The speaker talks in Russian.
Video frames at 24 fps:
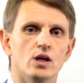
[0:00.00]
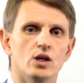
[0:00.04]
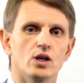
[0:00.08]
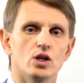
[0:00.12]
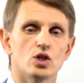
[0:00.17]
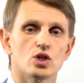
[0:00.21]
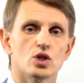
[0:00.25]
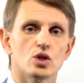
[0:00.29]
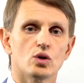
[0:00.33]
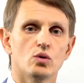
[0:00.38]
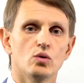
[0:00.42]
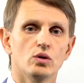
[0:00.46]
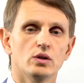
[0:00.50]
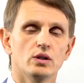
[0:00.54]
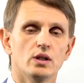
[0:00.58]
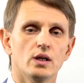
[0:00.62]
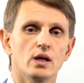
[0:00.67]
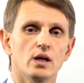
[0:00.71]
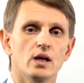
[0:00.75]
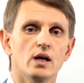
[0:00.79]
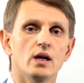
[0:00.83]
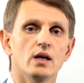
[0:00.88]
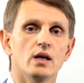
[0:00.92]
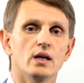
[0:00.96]

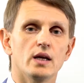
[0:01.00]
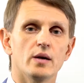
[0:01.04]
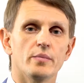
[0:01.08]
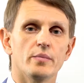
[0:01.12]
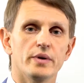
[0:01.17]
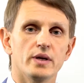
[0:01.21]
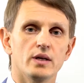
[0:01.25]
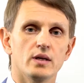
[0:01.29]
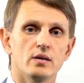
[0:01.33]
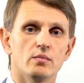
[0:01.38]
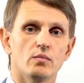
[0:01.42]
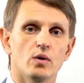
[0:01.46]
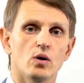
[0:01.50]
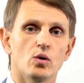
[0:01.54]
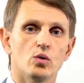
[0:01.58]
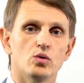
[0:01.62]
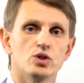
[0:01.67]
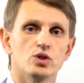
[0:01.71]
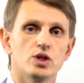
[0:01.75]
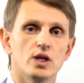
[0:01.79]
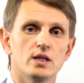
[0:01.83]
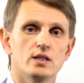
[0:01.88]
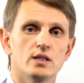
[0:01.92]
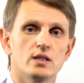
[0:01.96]
Ежегодно я принимаю
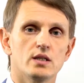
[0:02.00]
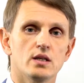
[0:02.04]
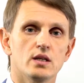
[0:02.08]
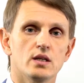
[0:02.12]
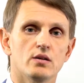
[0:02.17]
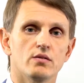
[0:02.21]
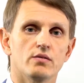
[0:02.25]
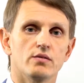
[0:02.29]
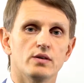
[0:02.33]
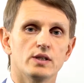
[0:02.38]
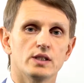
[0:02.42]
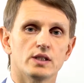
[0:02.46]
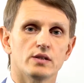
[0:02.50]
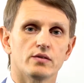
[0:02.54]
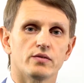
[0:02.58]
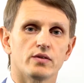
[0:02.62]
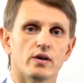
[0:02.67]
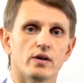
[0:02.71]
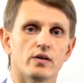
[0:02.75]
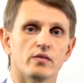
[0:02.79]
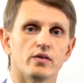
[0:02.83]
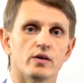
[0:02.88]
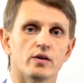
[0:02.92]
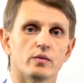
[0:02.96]
участие в
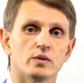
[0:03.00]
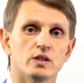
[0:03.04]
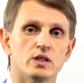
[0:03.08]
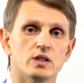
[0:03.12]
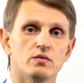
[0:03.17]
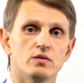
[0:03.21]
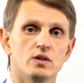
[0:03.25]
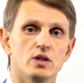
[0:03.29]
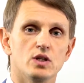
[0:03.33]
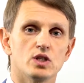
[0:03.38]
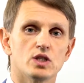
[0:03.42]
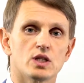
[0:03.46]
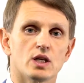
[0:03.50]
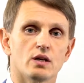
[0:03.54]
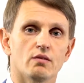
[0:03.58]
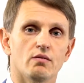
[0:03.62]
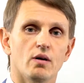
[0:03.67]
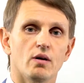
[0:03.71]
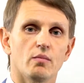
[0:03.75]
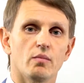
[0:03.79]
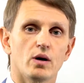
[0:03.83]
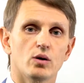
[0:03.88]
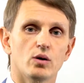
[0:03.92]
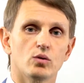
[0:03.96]
выставках
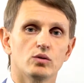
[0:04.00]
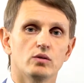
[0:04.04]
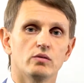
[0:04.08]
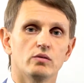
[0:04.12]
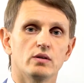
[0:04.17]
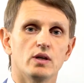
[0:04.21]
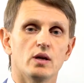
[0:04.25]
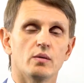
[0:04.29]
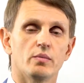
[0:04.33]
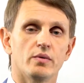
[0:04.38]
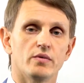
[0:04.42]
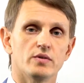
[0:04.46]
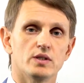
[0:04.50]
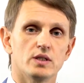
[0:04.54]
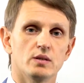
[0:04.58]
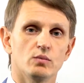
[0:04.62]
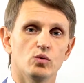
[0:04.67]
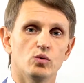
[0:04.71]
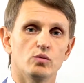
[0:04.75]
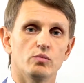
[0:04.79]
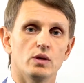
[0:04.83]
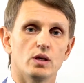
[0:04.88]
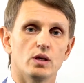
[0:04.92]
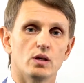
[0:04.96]
фармацевтического оборудования по
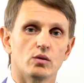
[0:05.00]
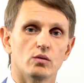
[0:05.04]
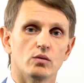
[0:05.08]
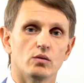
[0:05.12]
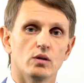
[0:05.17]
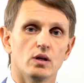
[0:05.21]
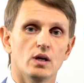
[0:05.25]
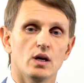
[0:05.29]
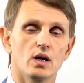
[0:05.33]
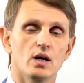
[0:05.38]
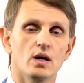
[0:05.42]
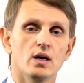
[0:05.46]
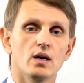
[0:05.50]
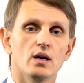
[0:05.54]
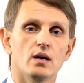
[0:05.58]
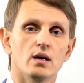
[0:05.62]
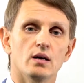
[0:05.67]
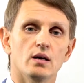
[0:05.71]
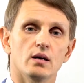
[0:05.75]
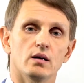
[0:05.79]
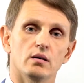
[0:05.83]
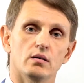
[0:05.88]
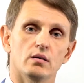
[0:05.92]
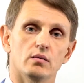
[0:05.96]
всему миру.
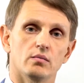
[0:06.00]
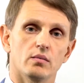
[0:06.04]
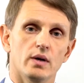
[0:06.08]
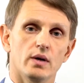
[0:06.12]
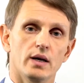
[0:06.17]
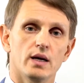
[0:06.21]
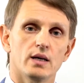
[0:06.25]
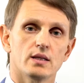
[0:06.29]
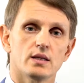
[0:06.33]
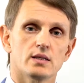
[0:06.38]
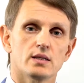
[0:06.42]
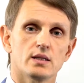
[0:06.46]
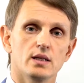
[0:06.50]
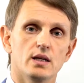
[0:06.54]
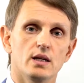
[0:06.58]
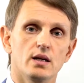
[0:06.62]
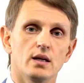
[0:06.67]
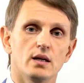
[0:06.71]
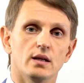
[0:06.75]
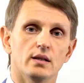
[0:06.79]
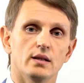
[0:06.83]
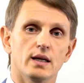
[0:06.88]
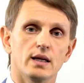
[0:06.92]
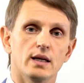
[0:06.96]
Э, моя
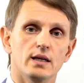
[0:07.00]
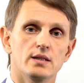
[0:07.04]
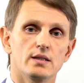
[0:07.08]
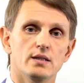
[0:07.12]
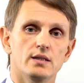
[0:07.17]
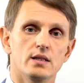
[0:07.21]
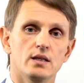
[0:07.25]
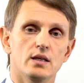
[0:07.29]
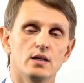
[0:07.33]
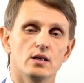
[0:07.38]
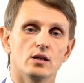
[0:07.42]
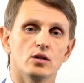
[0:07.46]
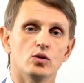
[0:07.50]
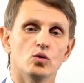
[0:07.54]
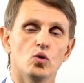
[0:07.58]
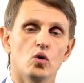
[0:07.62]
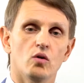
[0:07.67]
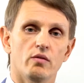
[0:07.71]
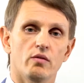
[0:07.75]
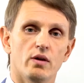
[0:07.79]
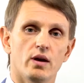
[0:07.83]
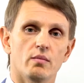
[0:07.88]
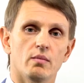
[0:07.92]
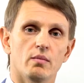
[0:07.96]
цель – найти
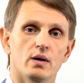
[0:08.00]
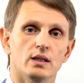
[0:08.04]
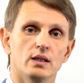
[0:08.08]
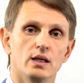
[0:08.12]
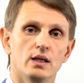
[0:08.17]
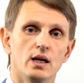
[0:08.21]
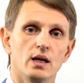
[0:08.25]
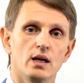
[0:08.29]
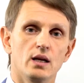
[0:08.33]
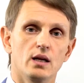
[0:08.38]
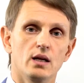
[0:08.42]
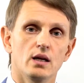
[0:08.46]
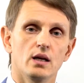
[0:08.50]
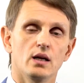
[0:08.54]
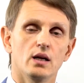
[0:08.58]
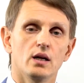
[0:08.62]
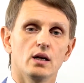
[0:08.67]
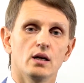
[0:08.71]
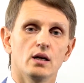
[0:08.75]
новые модели